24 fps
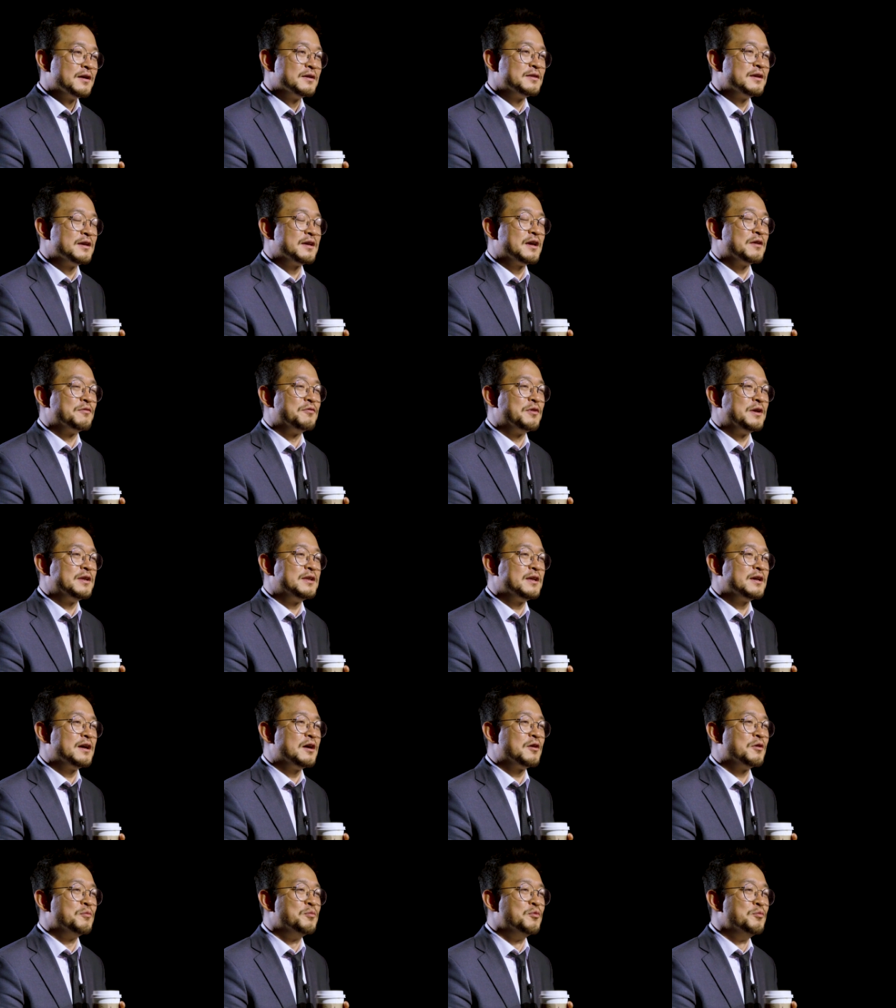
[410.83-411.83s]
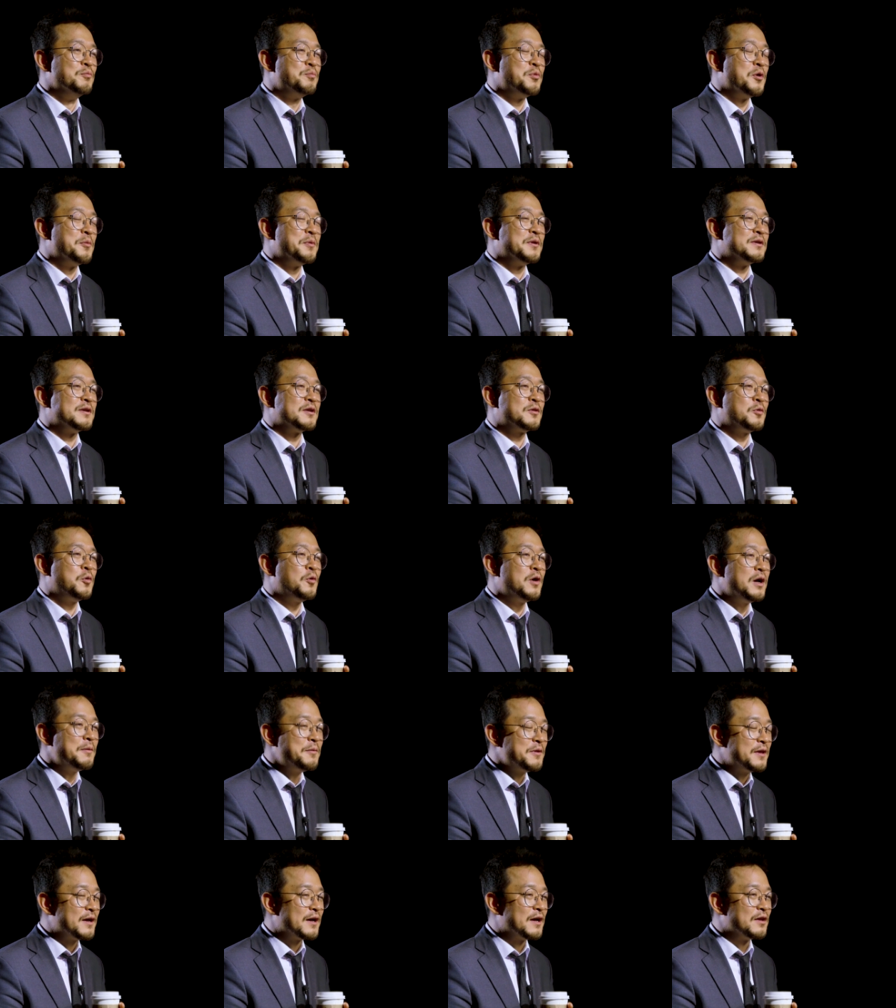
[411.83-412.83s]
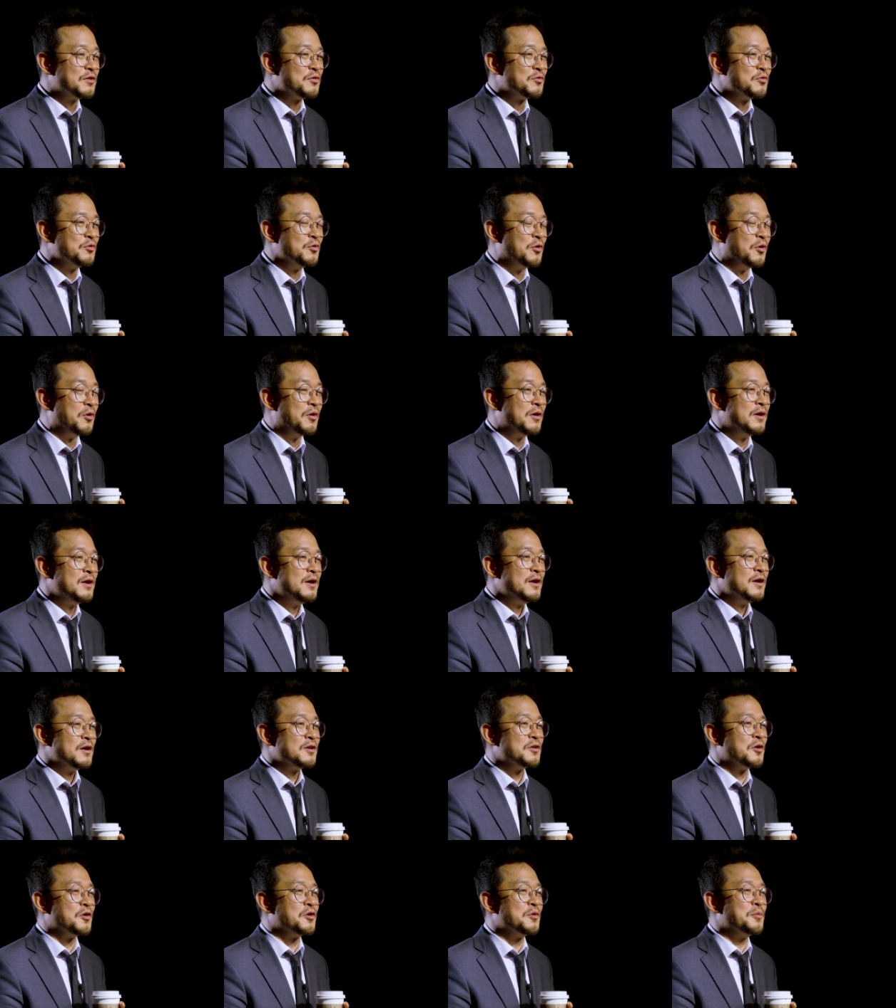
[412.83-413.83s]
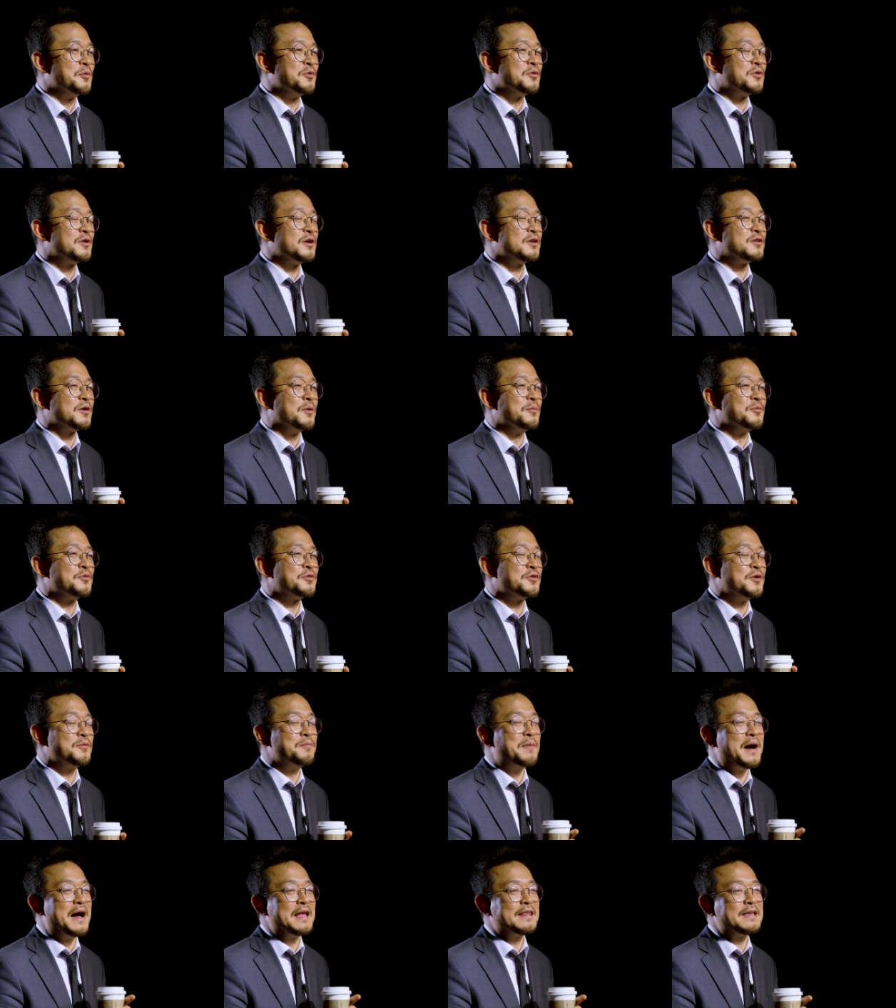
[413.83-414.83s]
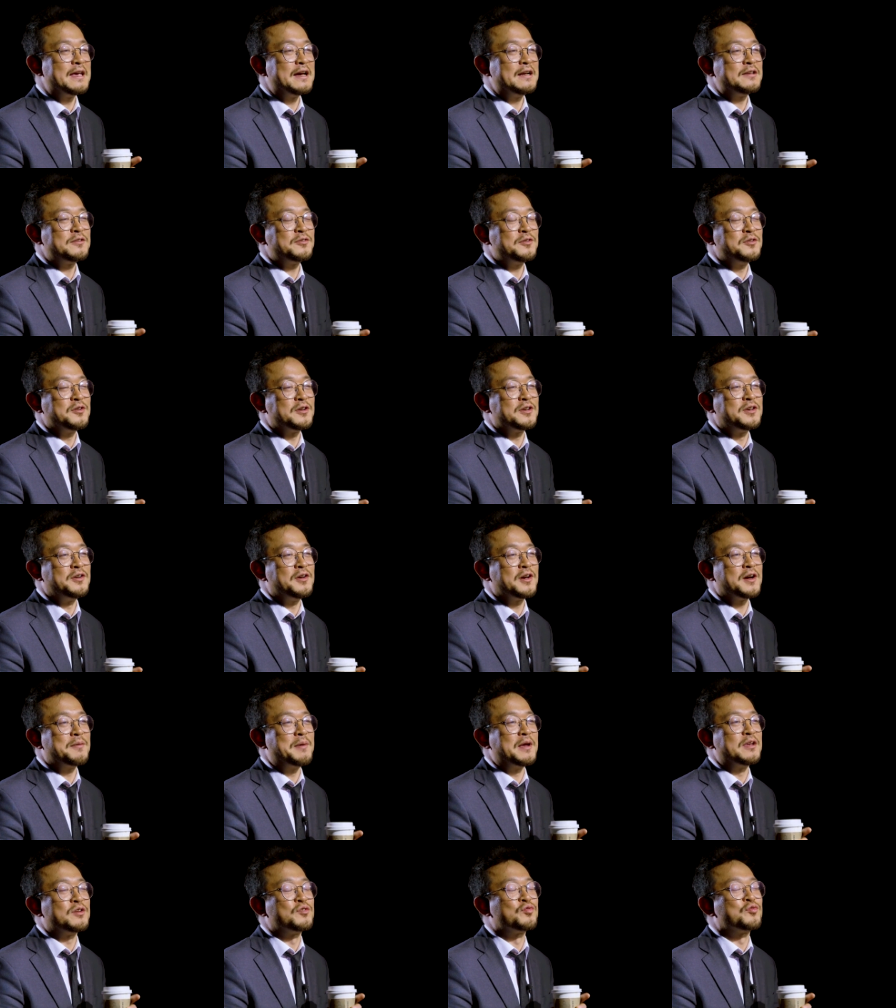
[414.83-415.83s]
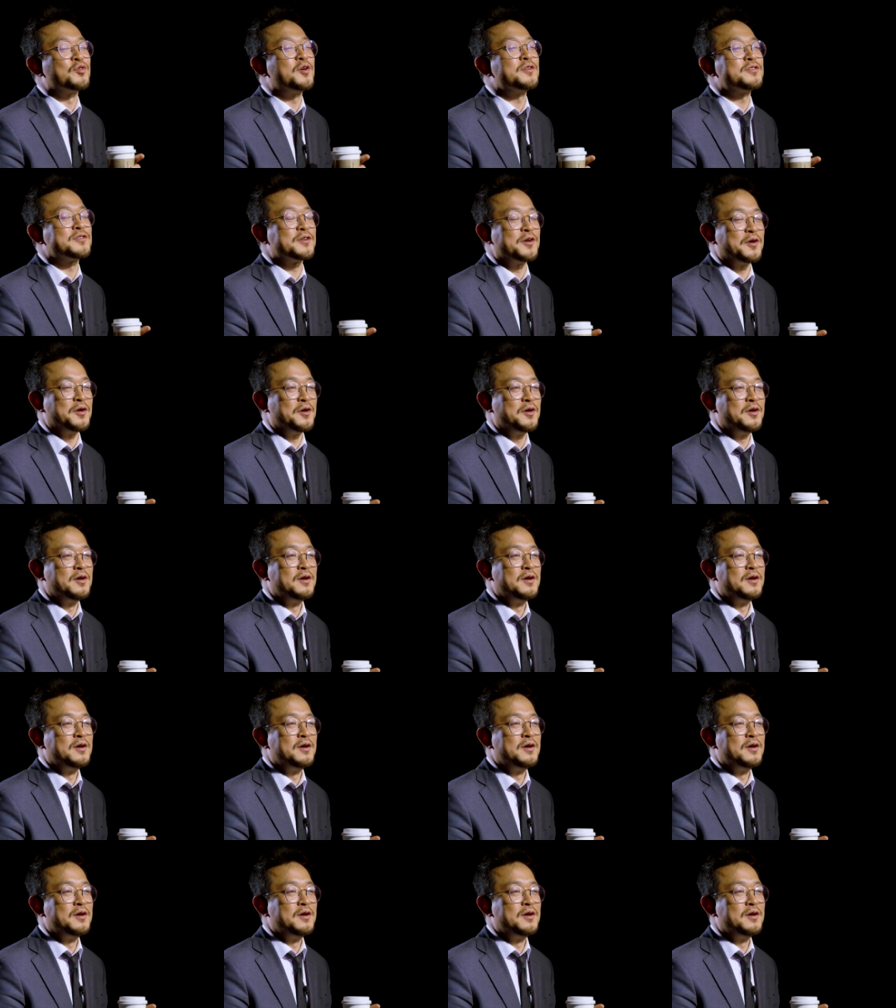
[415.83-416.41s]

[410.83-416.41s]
근데 이게 리딩하고 문법이 이제 통합이 돼가지고 여러분들이 점수를 만회할 수 있는 기회가 많이 줄었어요.